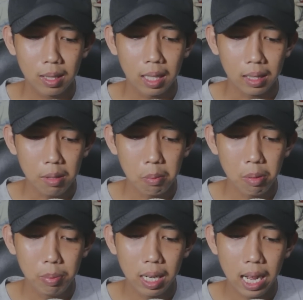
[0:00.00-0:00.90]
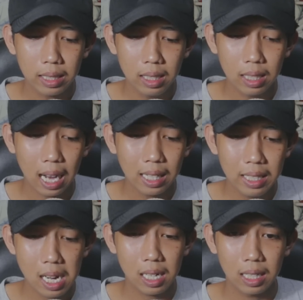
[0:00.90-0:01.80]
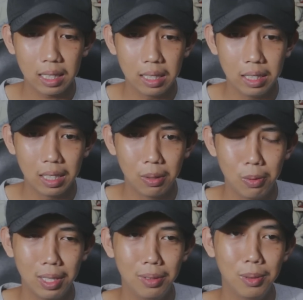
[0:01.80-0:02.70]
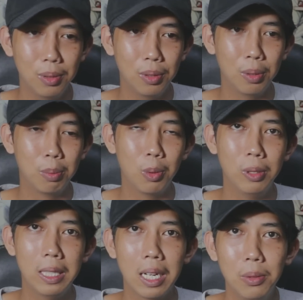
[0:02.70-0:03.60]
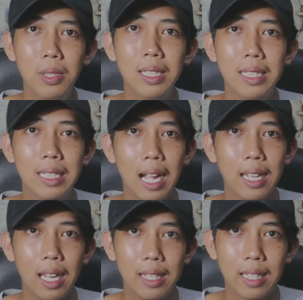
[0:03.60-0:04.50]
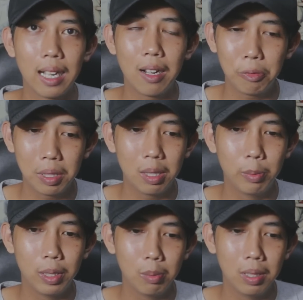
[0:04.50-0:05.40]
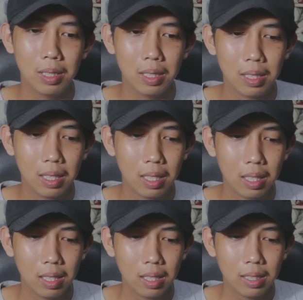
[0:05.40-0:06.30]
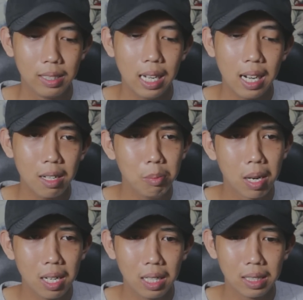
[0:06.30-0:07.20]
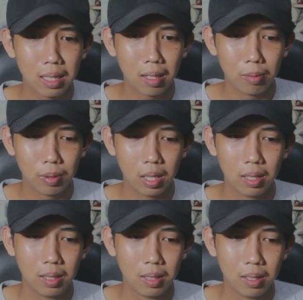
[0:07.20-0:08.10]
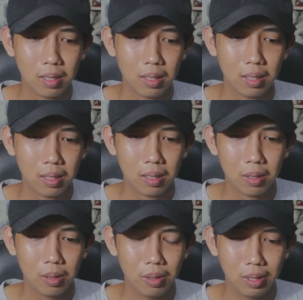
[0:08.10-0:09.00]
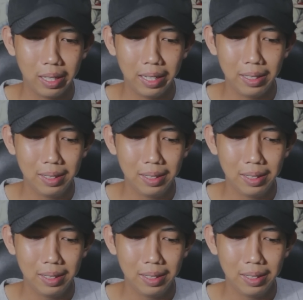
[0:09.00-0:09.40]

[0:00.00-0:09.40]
Nanti mama bilangin ayah katanya Waduh mau diaduin ke ayahnya Rafa teman-teman Jangan mah kata Rafa Oke